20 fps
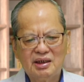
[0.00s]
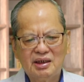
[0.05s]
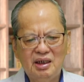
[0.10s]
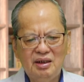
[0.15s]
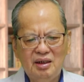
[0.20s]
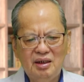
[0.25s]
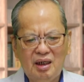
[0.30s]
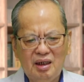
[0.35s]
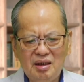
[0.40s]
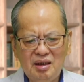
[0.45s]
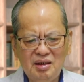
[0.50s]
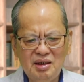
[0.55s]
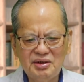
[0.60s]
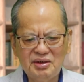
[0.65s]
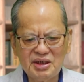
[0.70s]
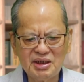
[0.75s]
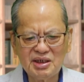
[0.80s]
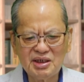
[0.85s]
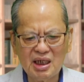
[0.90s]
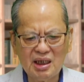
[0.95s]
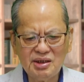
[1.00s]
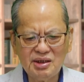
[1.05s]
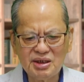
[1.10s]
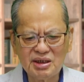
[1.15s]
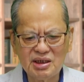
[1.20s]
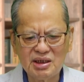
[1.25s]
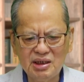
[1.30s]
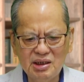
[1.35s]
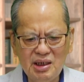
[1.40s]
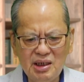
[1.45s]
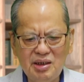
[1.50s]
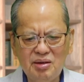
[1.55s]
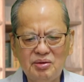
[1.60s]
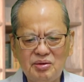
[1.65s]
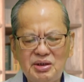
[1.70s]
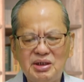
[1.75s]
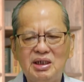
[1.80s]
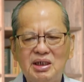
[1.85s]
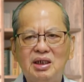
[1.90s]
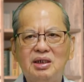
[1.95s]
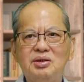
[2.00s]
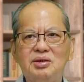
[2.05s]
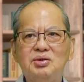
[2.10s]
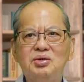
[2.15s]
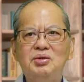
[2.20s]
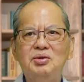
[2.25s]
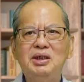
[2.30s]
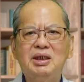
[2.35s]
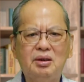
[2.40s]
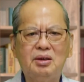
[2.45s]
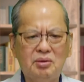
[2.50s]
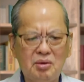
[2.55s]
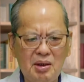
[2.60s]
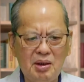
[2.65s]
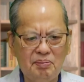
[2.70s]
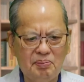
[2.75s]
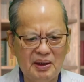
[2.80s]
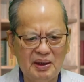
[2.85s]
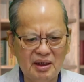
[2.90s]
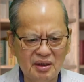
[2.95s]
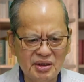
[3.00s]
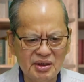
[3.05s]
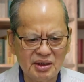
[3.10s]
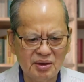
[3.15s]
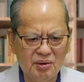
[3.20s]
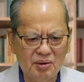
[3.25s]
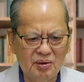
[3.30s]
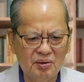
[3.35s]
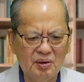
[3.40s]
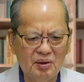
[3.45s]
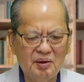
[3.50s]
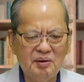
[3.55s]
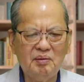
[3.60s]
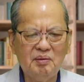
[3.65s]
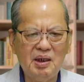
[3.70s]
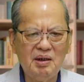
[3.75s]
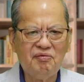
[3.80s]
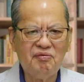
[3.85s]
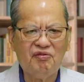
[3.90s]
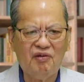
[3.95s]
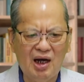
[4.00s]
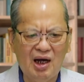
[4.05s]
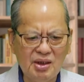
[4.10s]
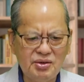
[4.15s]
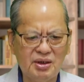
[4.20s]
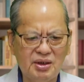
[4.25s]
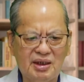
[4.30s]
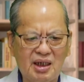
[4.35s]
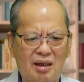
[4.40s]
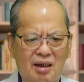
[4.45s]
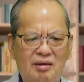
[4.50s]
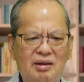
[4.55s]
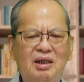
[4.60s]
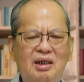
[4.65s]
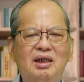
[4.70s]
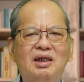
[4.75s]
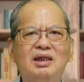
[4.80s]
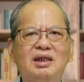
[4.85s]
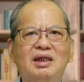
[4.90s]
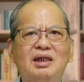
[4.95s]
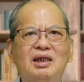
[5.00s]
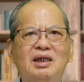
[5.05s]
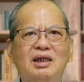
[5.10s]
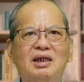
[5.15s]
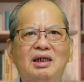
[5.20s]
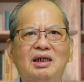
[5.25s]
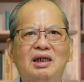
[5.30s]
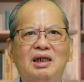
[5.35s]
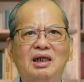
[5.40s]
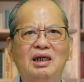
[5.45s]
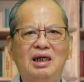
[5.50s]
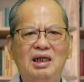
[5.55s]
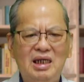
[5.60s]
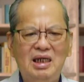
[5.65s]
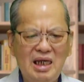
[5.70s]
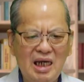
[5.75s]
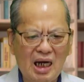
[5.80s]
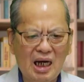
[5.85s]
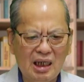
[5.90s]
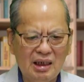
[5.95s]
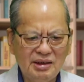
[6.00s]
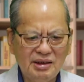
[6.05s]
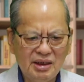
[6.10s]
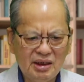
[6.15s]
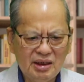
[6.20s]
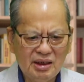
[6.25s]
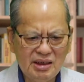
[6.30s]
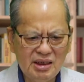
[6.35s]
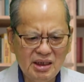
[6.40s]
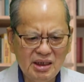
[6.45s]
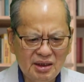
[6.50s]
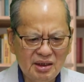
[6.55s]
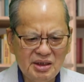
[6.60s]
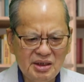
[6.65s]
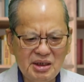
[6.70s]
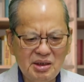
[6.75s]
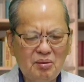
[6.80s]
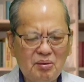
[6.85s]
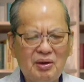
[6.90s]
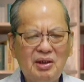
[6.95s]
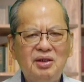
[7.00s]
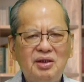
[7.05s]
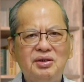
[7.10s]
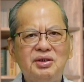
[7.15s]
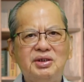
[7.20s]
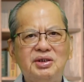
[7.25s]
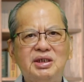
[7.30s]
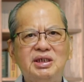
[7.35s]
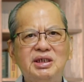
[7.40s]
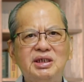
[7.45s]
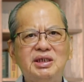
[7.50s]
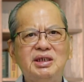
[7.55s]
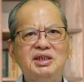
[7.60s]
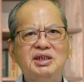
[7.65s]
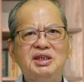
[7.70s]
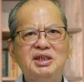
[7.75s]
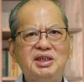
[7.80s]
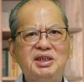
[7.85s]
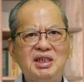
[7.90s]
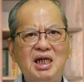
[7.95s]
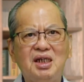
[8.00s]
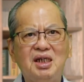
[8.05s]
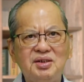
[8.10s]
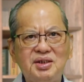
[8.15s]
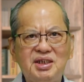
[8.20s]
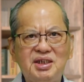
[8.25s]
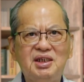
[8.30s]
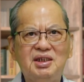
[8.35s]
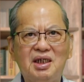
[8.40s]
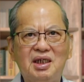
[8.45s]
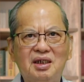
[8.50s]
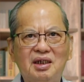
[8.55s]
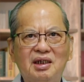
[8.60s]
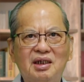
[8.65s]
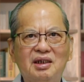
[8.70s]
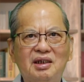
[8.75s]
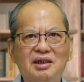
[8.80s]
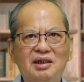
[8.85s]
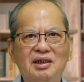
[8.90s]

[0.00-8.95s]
跟二十章十六节做一个对比的时候，没发觉到两节的经文其实是相似的。